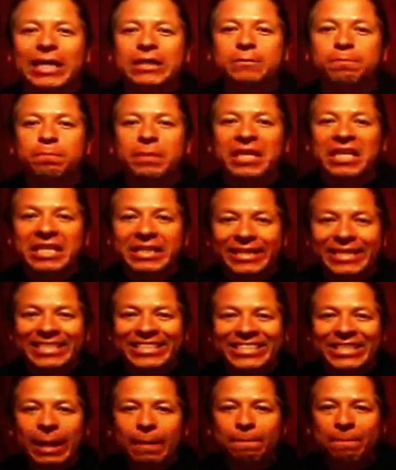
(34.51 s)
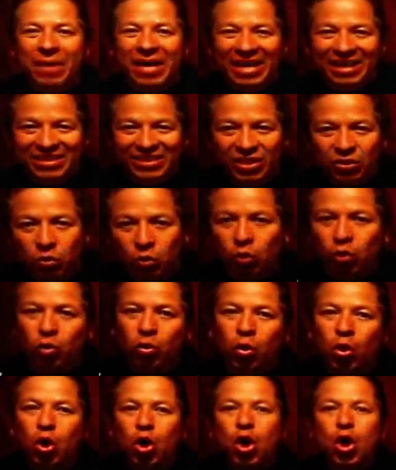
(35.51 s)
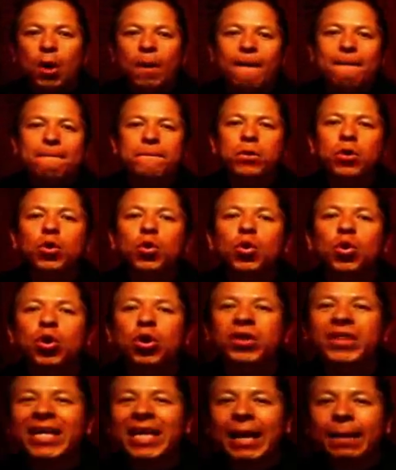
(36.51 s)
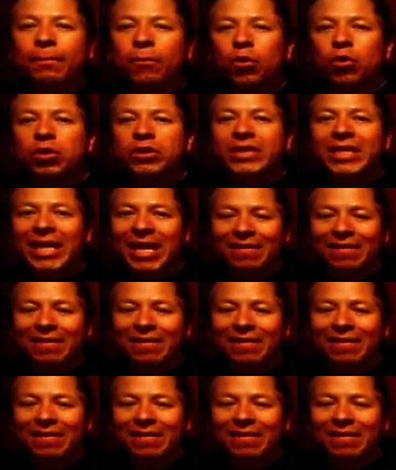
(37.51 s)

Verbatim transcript: espiritista, parapsicólogo, brujo del amor.